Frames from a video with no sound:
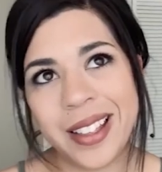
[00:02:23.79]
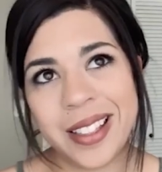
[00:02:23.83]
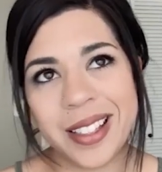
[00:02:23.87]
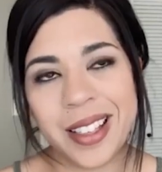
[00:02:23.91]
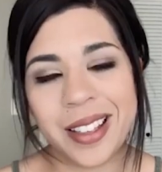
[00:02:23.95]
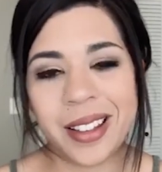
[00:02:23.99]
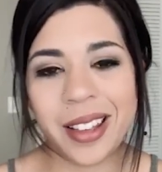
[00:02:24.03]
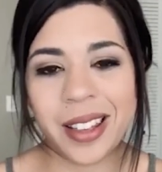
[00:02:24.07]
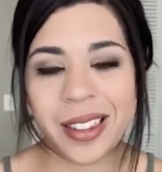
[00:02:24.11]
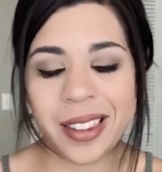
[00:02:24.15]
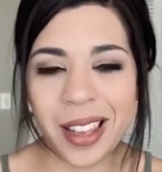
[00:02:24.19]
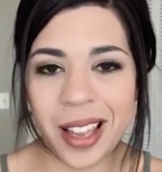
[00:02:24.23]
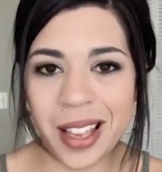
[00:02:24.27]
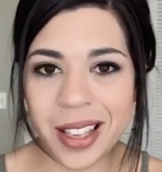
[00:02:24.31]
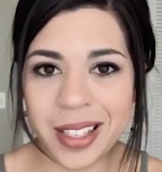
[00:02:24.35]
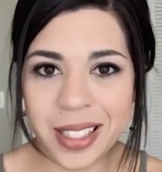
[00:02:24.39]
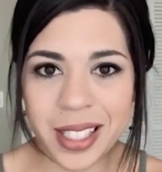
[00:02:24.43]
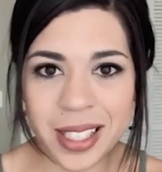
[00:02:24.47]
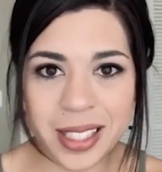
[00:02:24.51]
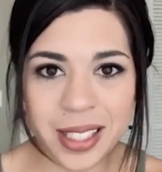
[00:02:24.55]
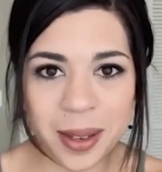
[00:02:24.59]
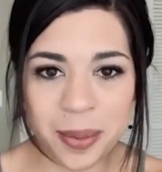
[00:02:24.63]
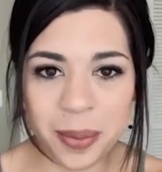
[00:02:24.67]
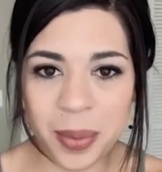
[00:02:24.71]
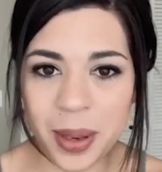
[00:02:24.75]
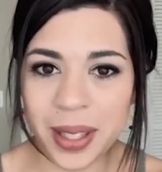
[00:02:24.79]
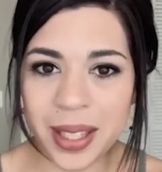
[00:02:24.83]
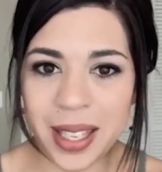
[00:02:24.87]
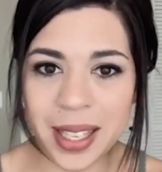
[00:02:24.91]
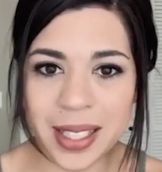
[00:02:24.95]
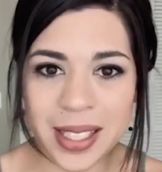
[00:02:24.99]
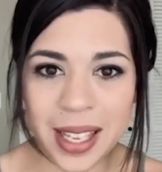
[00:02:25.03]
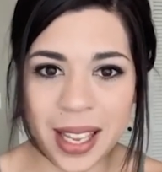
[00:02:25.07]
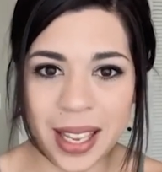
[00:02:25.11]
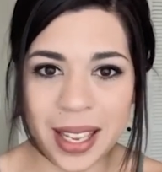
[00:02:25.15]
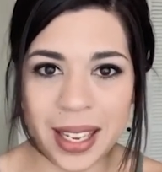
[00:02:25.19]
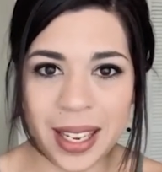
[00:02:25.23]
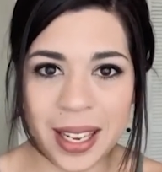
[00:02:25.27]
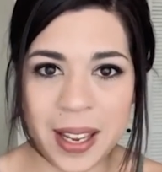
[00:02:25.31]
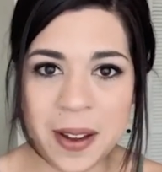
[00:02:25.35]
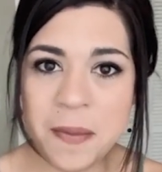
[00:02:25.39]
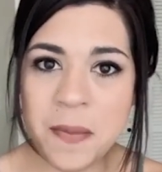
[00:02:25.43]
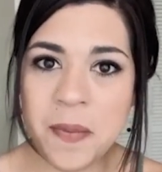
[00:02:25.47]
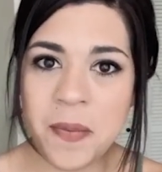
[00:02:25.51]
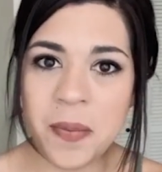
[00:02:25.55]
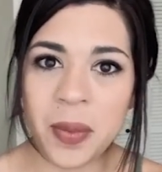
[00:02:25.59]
sin distancia, siempre estás ahí